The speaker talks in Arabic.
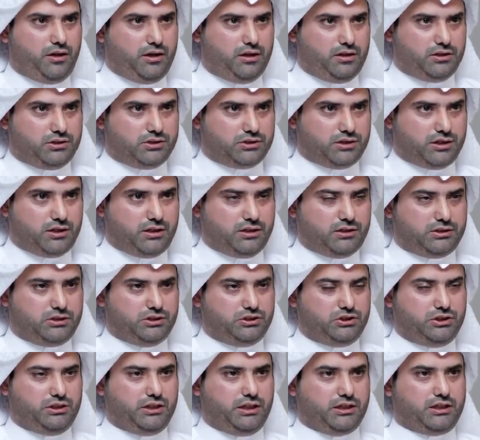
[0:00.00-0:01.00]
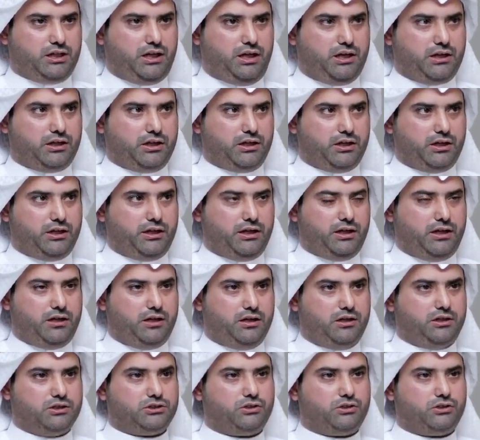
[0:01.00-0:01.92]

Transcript: الاستراتيجيات الحقيقيه